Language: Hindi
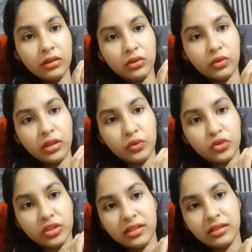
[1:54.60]
तो ये
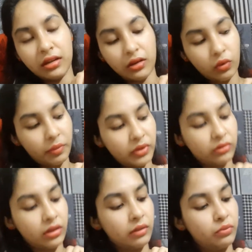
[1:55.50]
कुछ इस तरह का ओपन
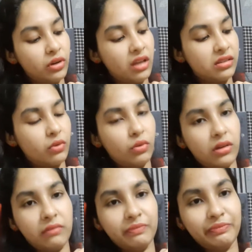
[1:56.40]
होता है ये पूरा ऐसे हो
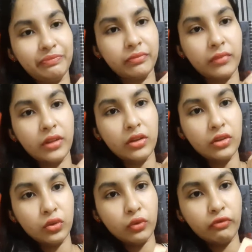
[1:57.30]
गया
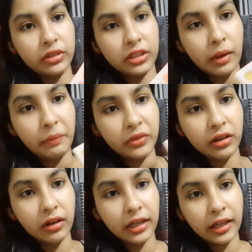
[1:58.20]
तो फिर जब आप
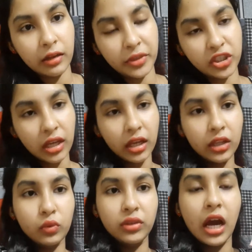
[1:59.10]
थर्ड लेयर पे
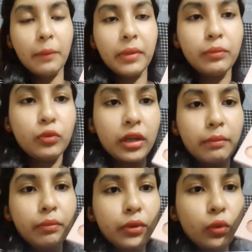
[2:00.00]
जाएंगे तो यहाँ पे पूरे
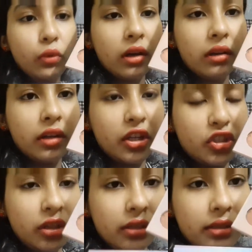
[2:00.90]
ब्लू कलर के
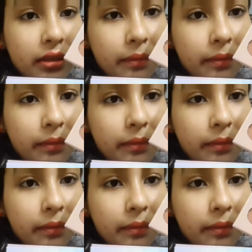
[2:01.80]
शेड्स है